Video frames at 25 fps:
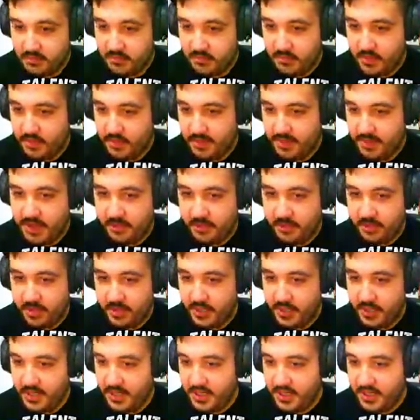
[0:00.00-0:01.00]
Me voy a
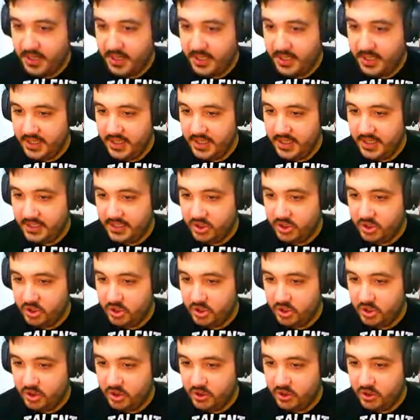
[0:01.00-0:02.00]
poner eso